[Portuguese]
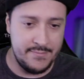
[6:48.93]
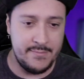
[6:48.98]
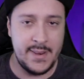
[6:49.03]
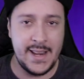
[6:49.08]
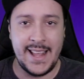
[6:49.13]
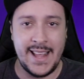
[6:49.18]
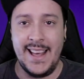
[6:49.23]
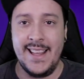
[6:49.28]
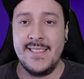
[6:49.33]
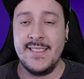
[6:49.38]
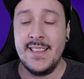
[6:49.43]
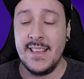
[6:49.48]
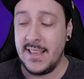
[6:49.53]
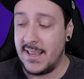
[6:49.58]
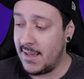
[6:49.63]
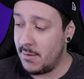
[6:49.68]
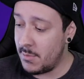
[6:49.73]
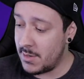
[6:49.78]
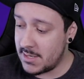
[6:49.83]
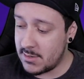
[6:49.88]
Obrigado.
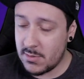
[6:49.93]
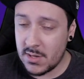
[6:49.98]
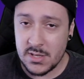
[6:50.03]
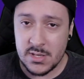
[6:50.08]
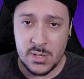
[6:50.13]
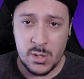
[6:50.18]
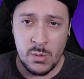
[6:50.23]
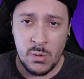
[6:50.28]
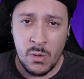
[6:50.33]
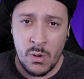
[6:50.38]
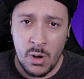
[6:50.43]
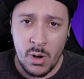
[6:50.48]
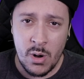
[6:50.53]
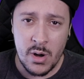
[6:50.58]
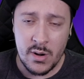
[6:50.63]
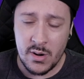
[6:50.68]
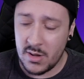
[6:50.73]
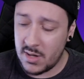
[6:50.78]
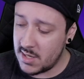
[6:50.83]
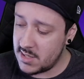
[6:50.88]
É uma situação
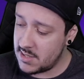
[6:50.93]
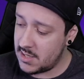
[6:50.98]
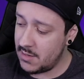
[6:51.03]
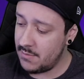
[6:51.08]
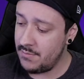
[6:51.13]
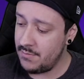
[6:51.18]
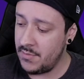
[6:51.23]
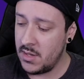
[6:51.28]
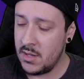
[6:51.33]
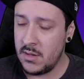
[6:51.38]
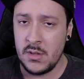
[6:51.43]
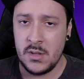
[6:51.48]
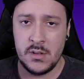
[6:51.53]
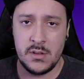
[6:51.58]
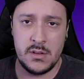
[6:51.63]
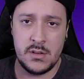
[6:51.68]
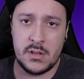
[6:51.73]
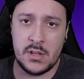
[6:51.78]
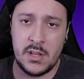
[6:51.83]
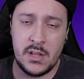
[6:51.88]
horrorosa
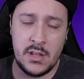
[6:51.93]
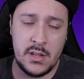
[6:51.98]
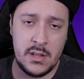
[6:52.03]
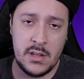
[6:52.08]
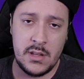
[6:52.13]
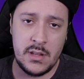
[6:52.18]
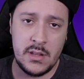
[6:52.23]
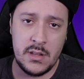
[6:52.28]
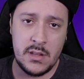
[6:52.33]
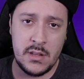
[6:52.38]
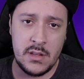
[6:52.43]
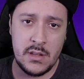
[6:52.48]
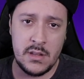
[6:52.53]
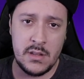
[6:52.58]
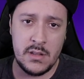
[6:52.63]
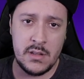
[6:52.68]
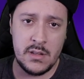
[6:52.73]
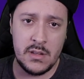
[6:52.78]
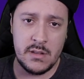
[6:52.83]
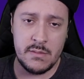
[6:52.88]

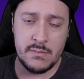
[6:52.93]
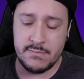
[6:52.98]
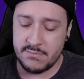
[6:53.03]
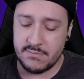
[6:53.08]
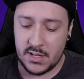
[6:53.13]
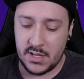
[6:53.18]
que